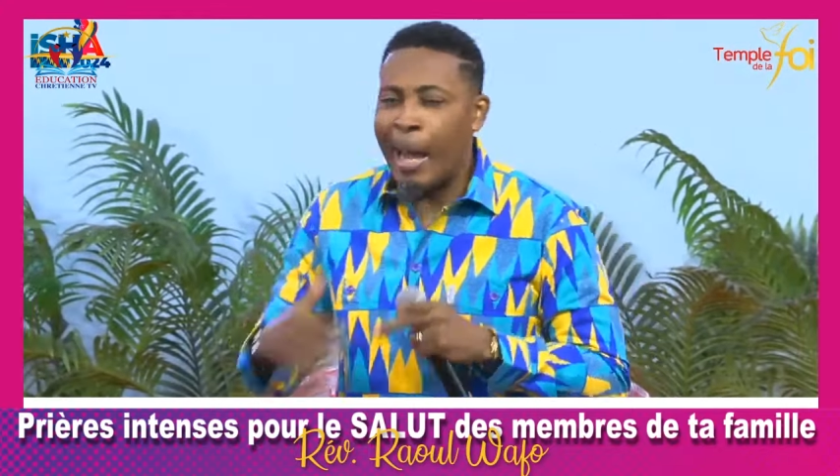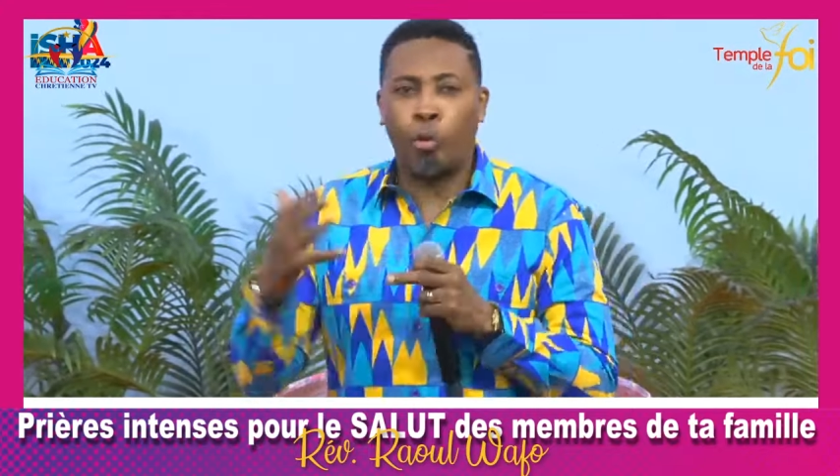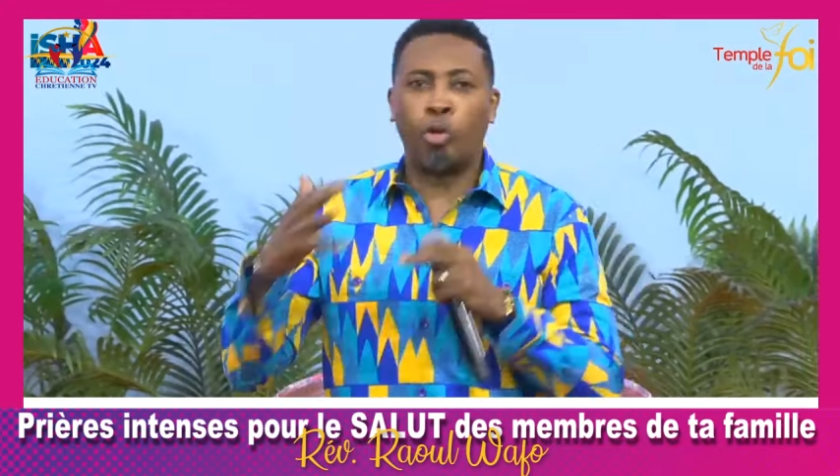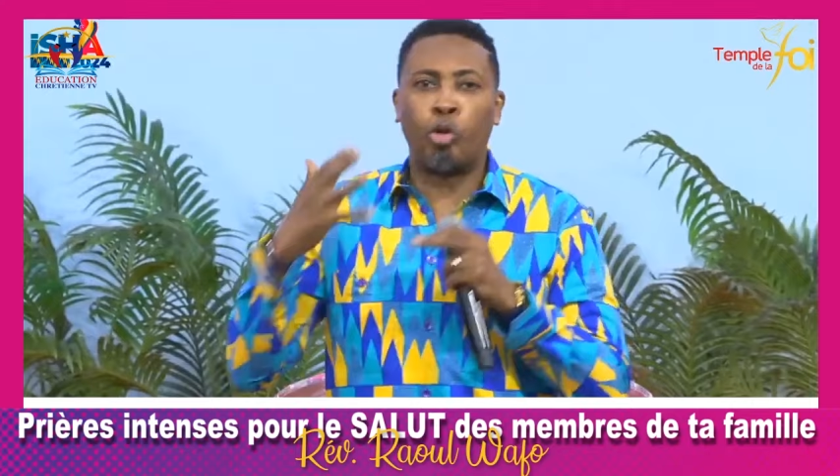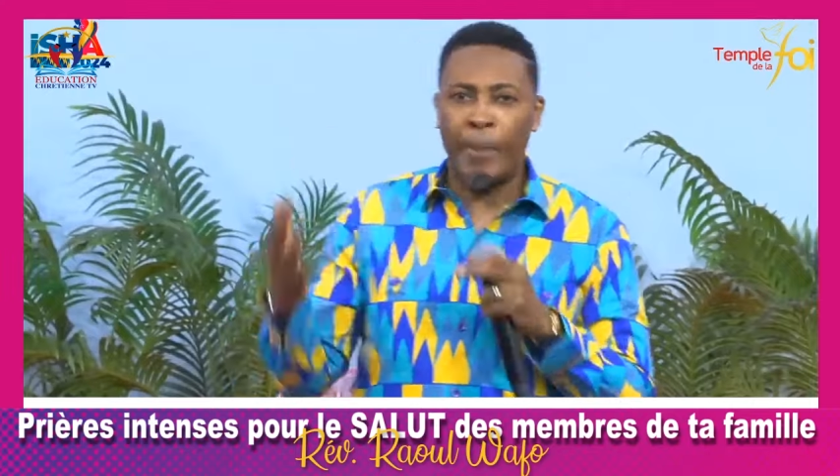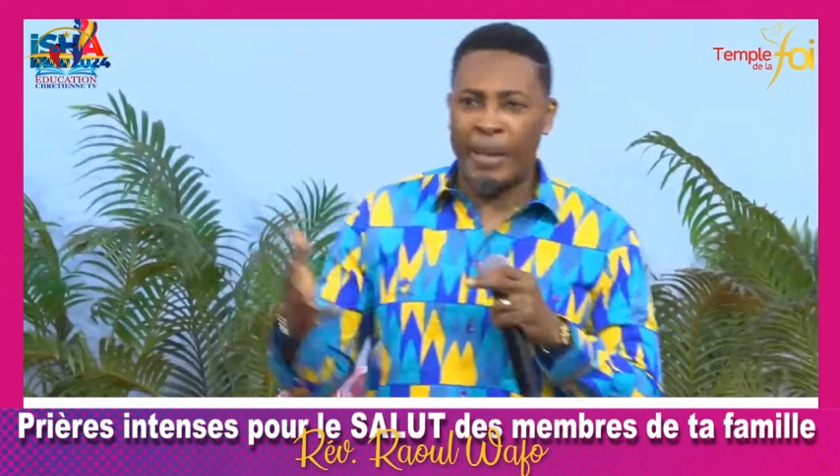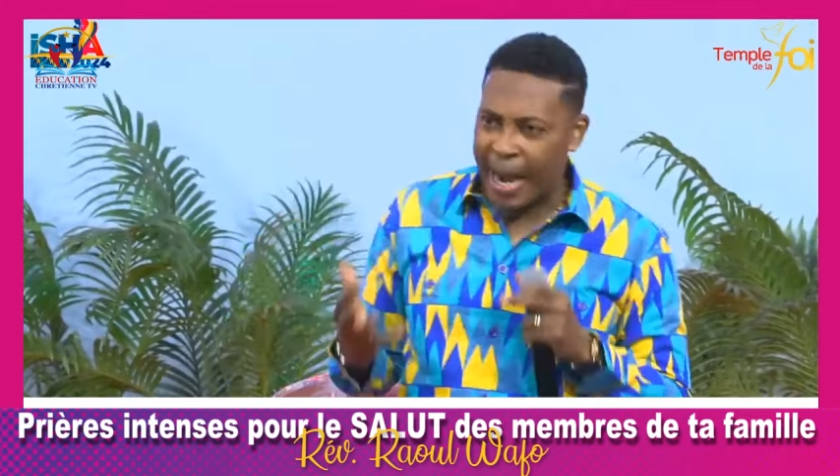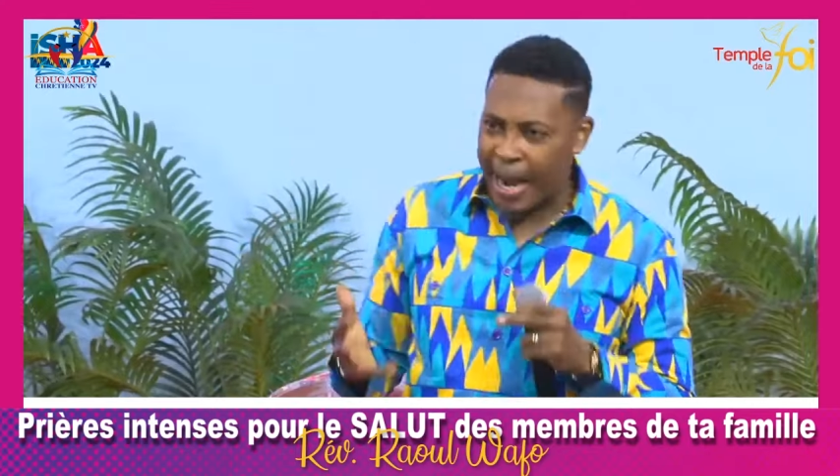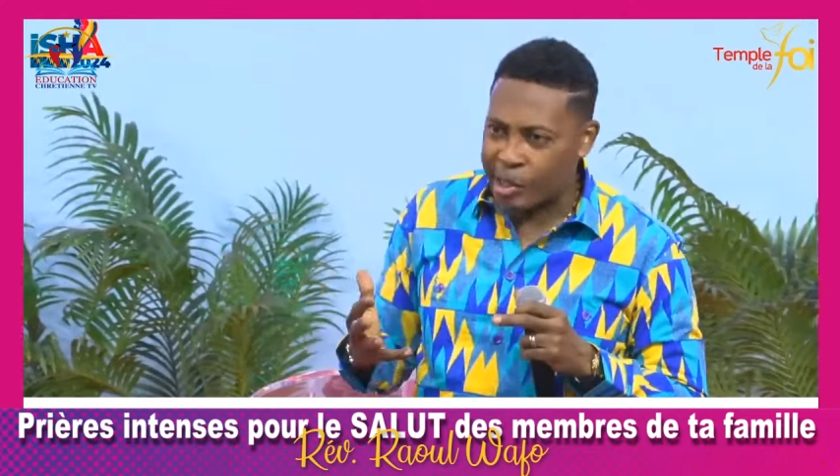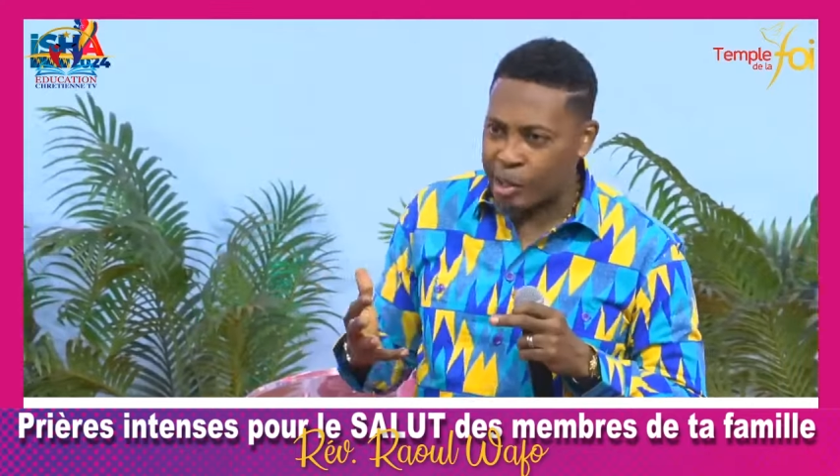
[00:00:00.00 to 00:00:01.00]
écouter un
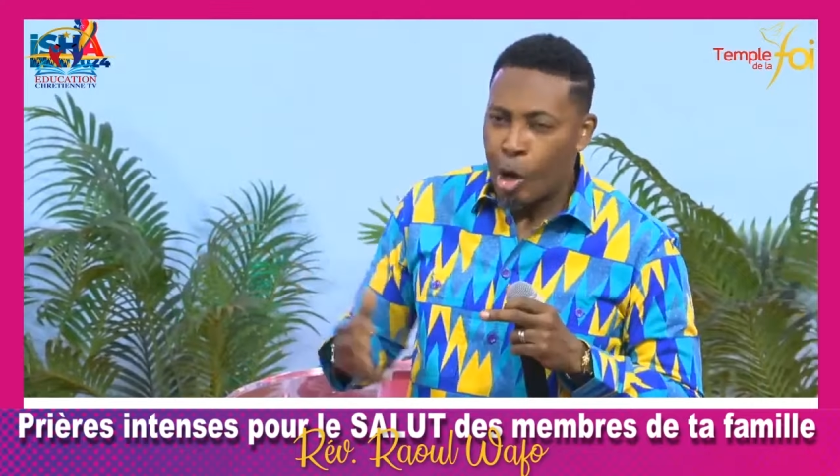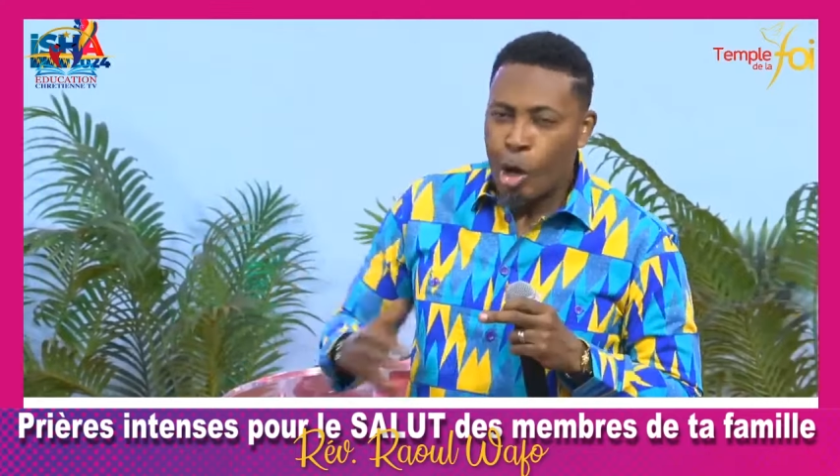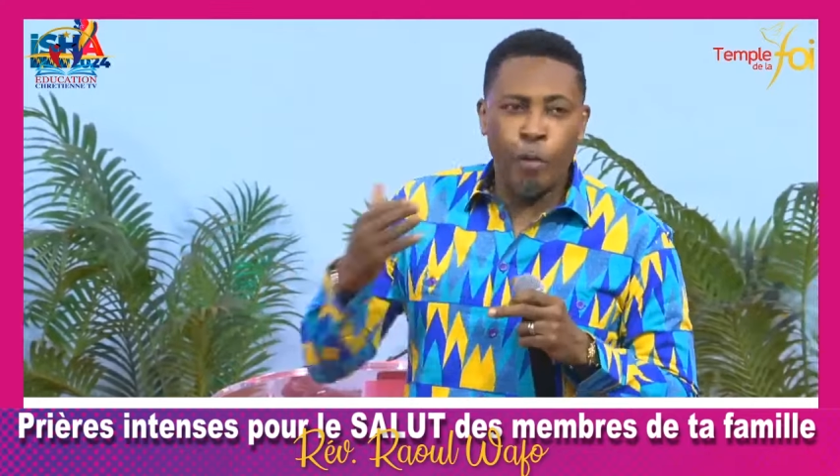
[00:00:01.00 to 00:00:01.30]
message.